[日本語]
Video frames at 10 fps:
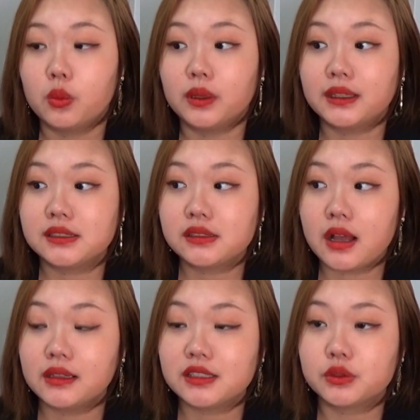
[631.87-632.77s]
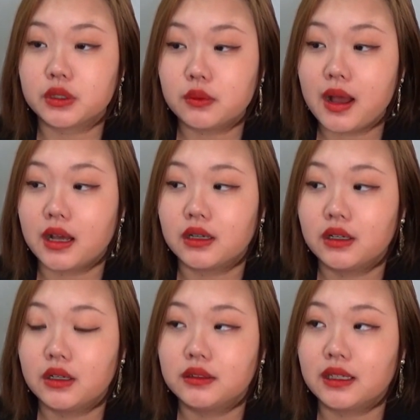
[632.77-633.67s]
私と話す時は
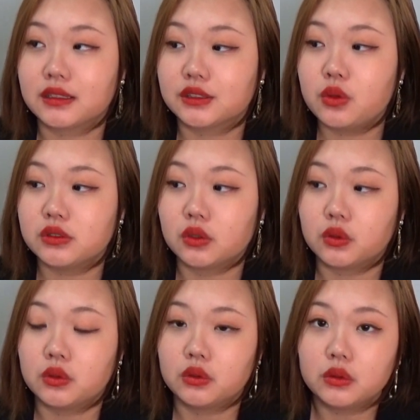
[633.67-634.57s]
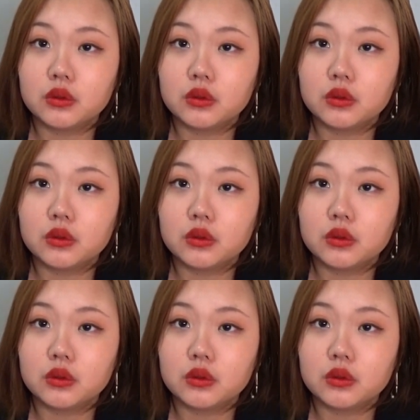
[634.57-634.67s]
なんかすごいその